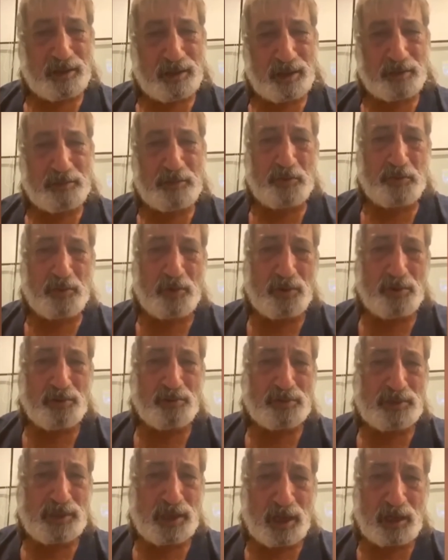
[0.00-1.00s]
अभी वो
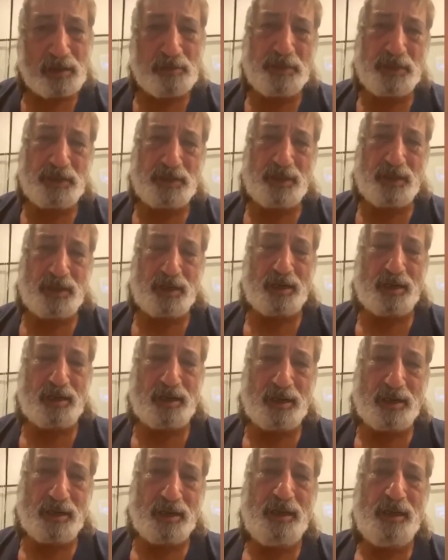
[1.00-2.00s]
ध्यान भी दे
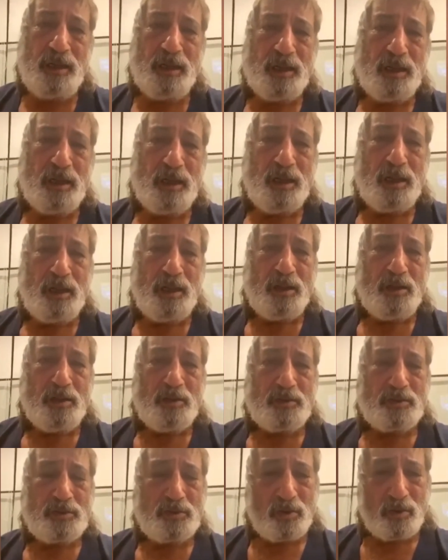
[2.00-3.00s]
रहे हैं
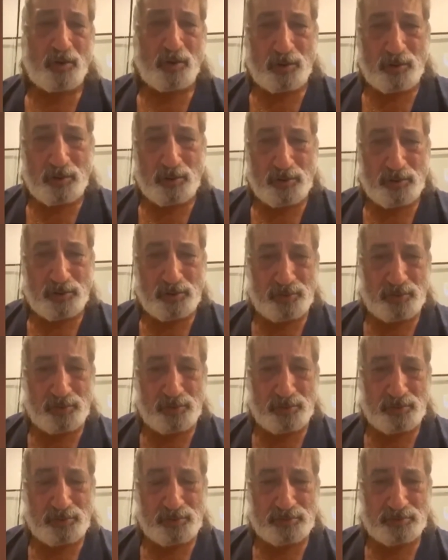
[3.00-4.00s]
उनको और
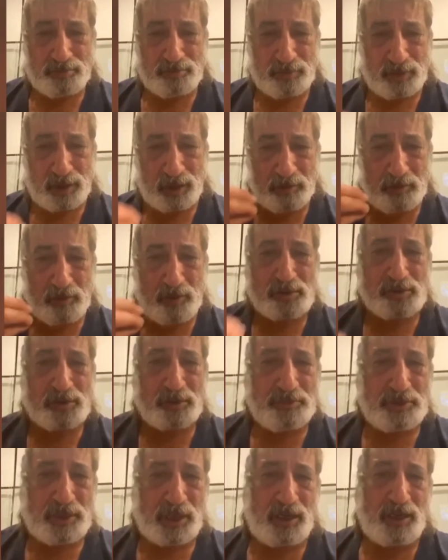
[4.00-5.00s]
हम लोग
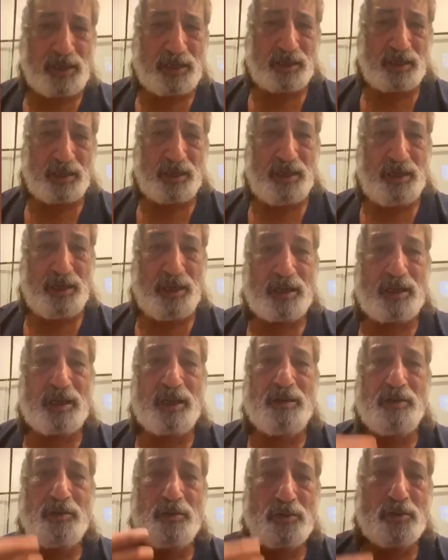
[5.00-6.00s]
समझाएंगे
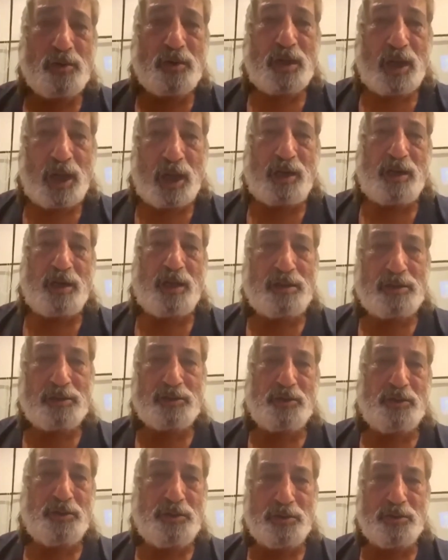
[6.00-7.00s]
लेकिन उनको खाना
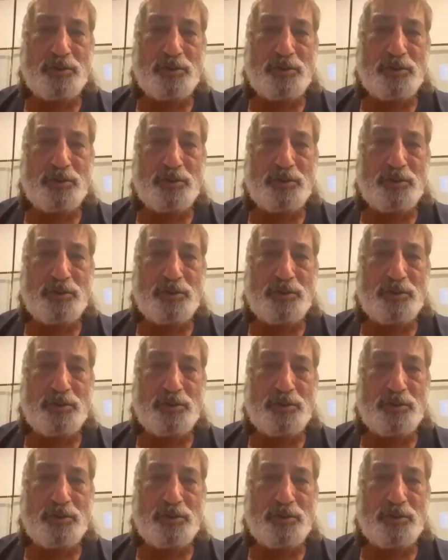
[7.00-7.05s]
दो